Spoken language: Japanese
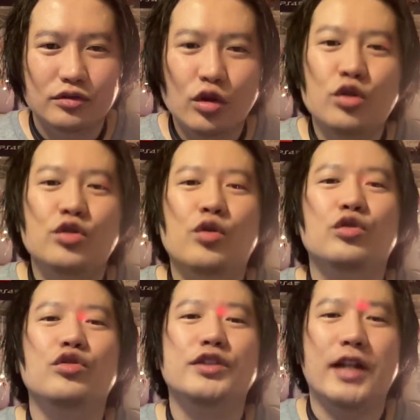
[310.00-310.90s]
というこ
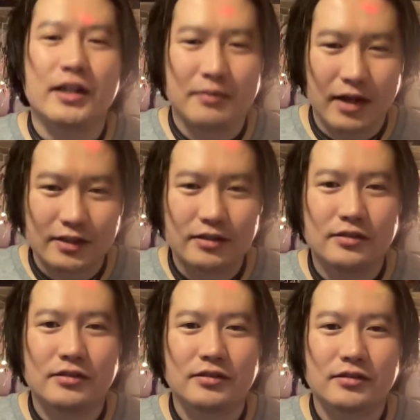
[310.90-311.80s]
とになりま
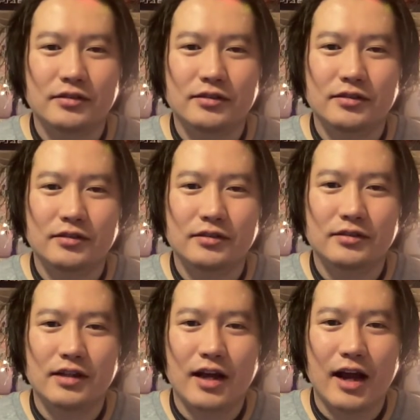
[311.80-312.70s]
す。
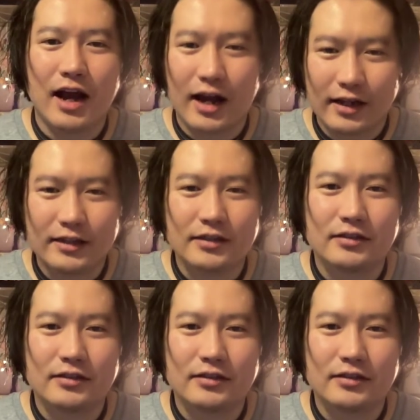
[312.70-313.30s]
はい。